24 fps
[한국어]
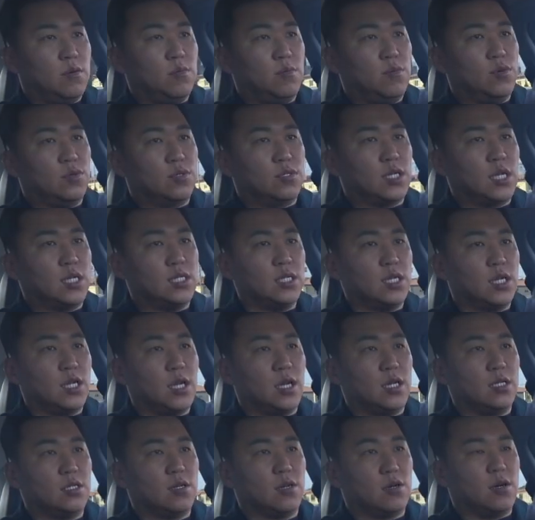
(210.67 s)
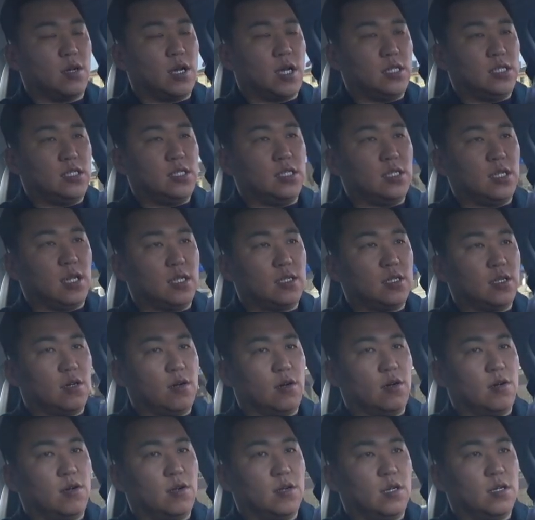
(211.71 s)
뭐 차체에서,
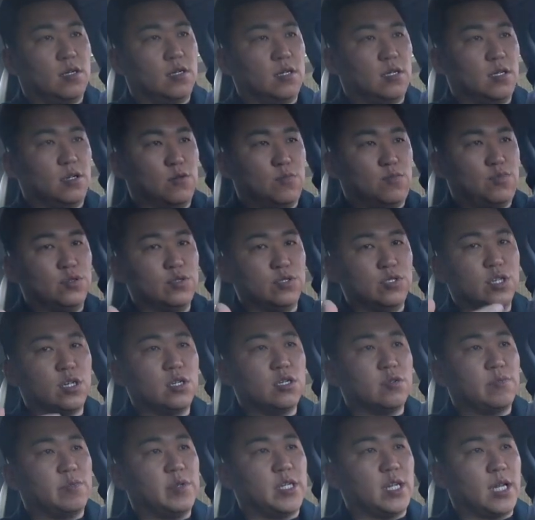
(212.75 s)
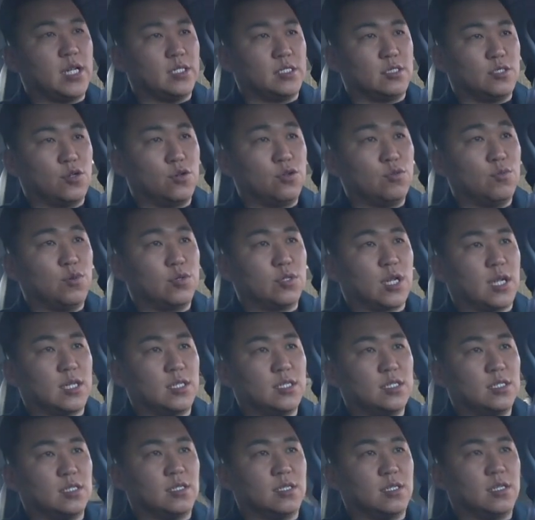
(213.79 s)
엔진에서, 그리고 풍절음이 내는
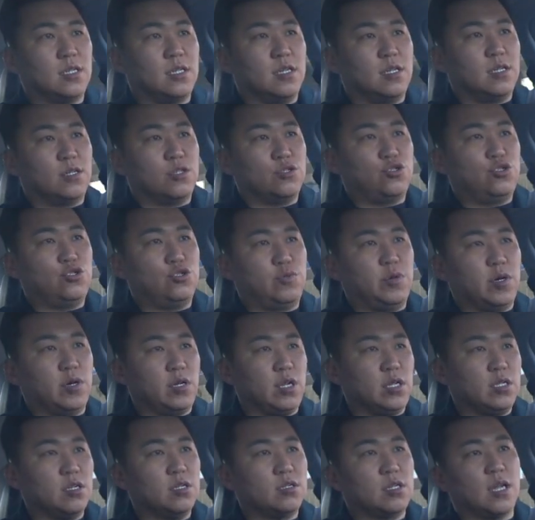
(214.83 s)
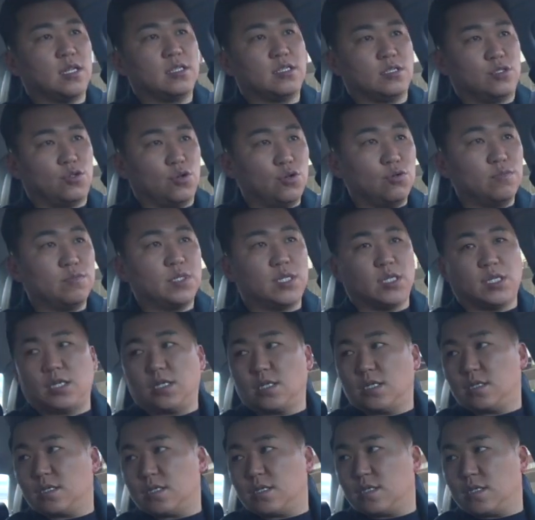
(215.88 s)
소음보다는 주변에서 나는 소음들
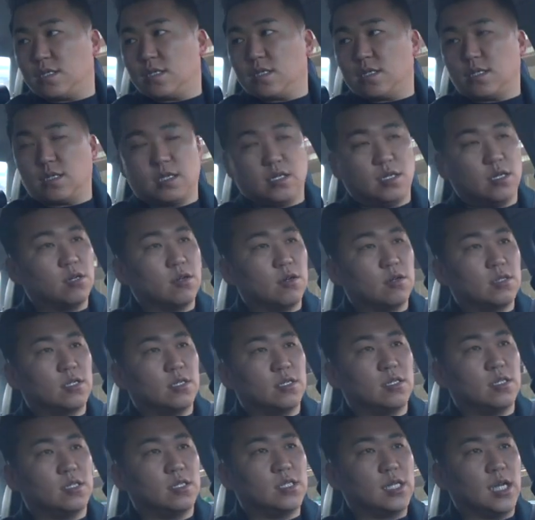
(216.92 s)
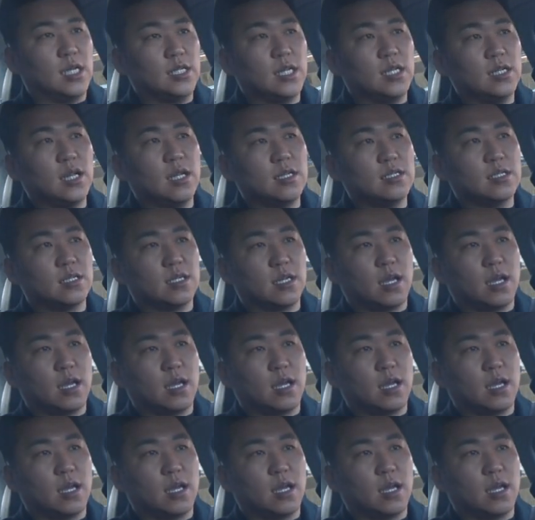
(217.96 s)
이런 것들을 차단하는